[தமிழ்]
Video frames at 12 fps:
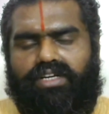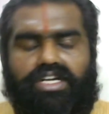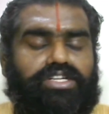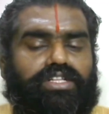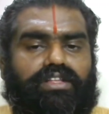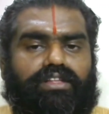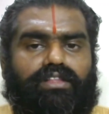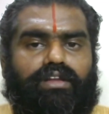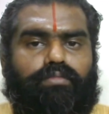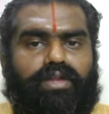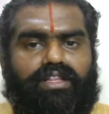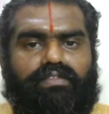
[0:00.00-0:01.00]

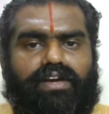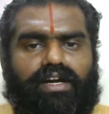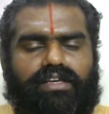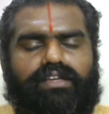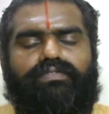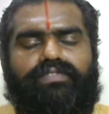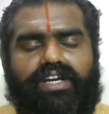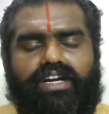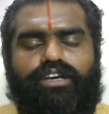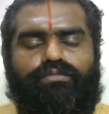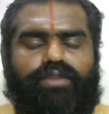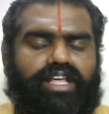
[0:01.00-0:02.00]
நட்சத்திரத்தில் பிறந்தவர்களுக்கு
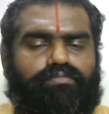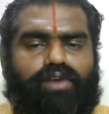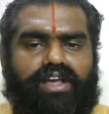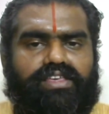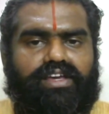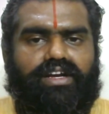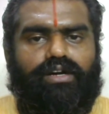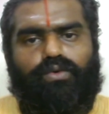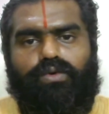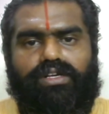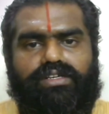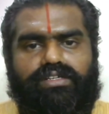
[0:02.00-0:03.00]
வீடு மனை பாக்கியங்கள்
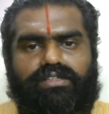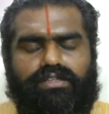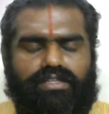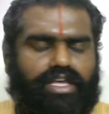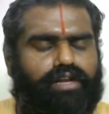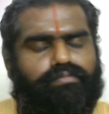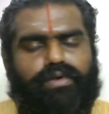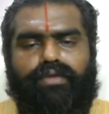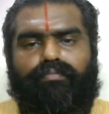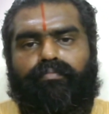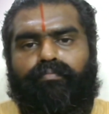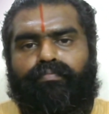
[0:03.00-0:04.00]
உங்களுக்கு ஏற்படும்
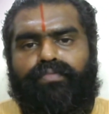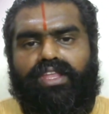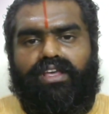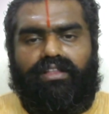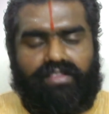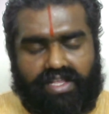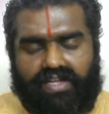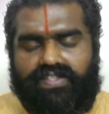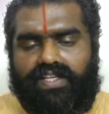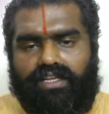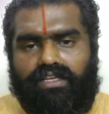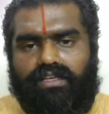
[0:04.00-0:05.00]

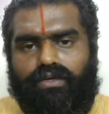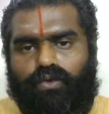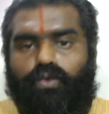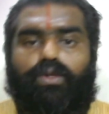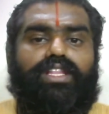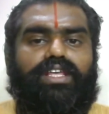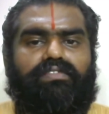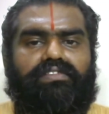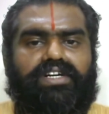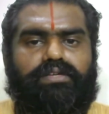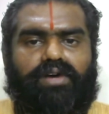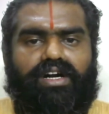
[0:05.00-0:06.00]
தினசரி குலதெய்வ
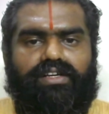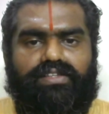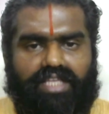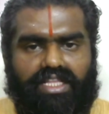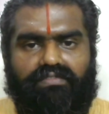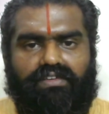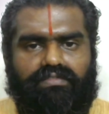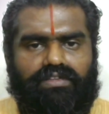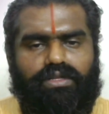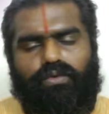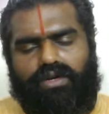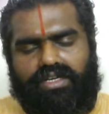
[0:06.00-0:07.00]
வழிபாடு செய்து வருவது
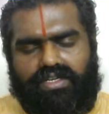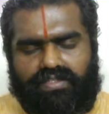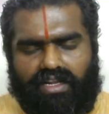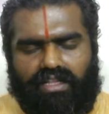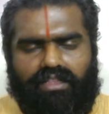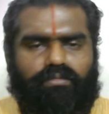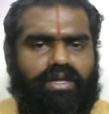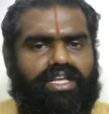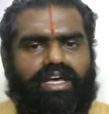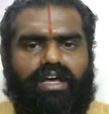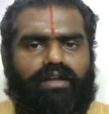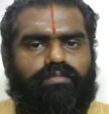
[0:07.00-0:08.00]
உங்களுக்கு சிறந்த
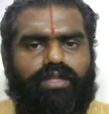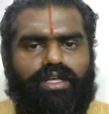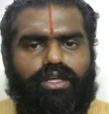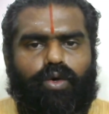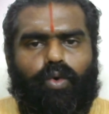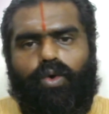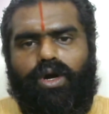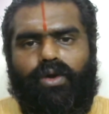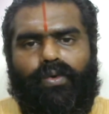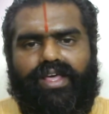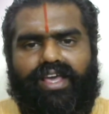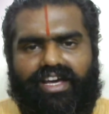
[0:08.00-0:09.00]
பரிகாரம்
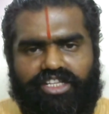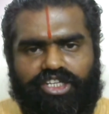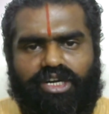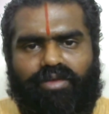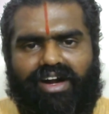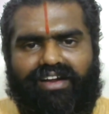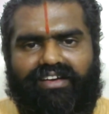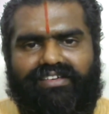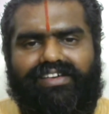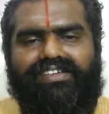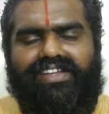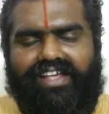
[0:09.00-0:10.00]
உங்களுடைய அதிர்ஷ்டமான
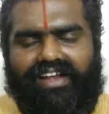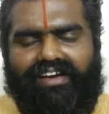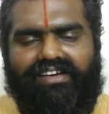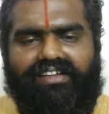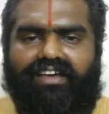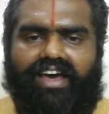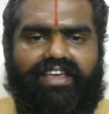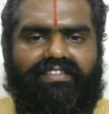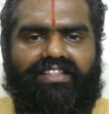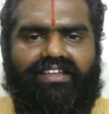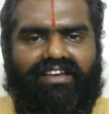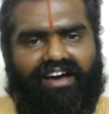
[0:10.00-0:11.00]
எண்கள் இரண்டு
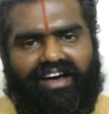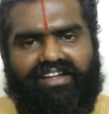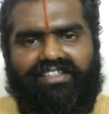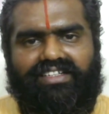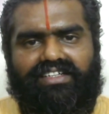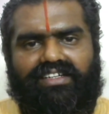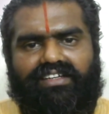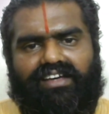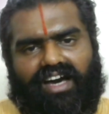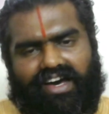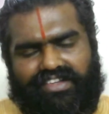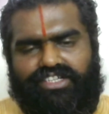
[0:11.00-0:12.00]
ஐந்து ஆறு
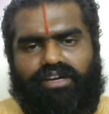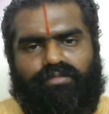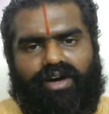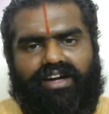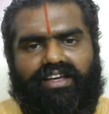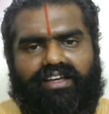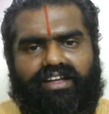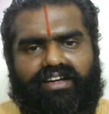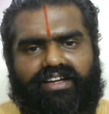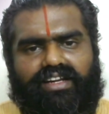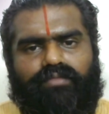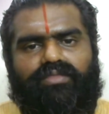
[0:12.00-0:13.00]
அதிர்ஷ்டமான
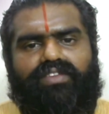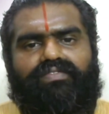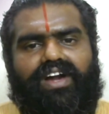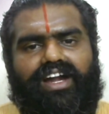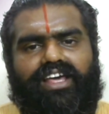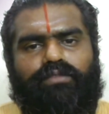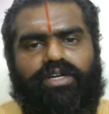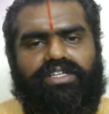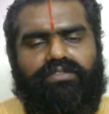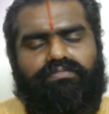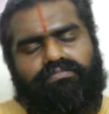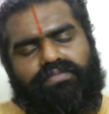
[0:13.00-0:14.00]
நிறம் வெள்ளை
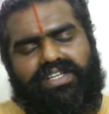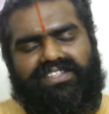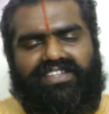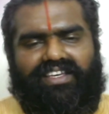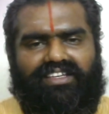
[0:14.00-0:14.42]
மற்றும் பச்சை